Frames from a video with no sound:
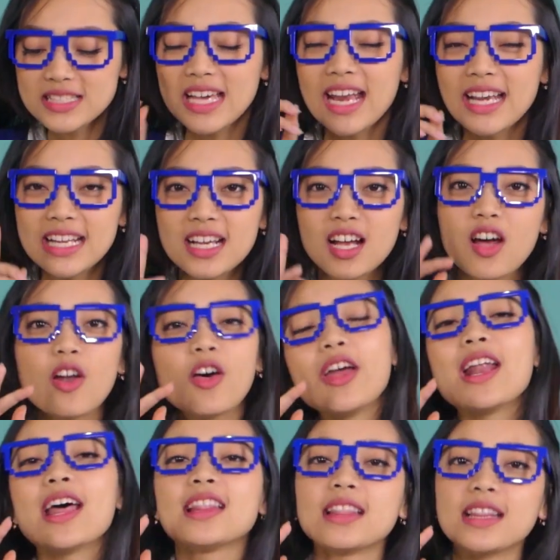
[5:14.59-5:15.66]
jadi kalau
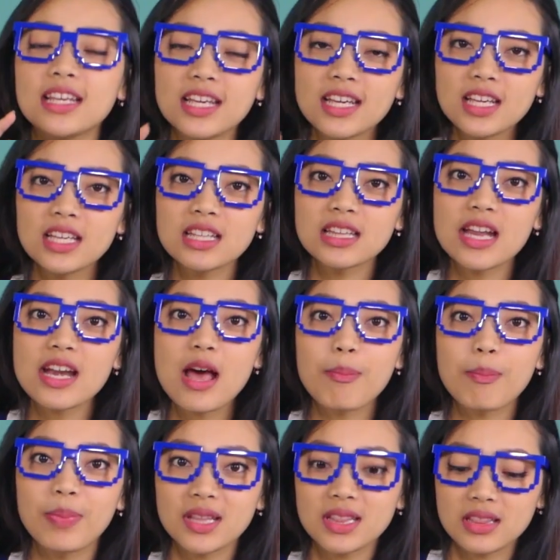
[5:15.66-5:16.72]
nanti kita
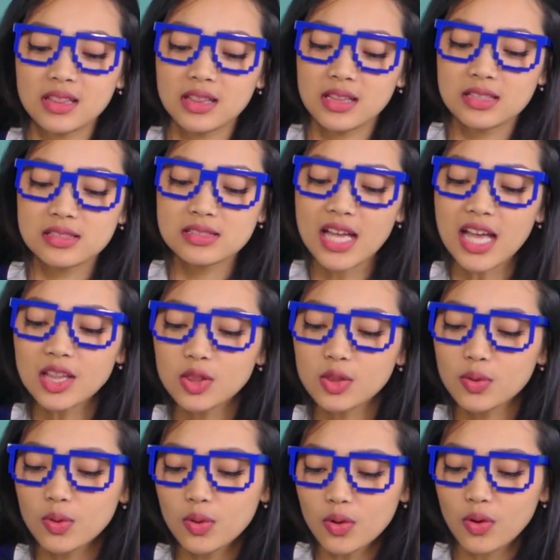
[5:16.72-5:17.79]
dapat
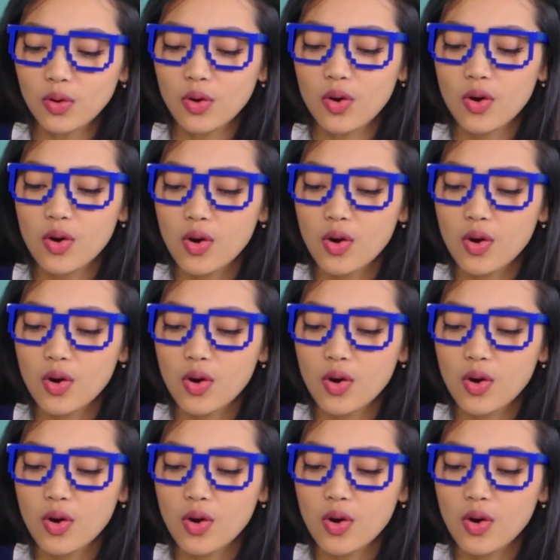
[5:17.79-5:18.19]
satu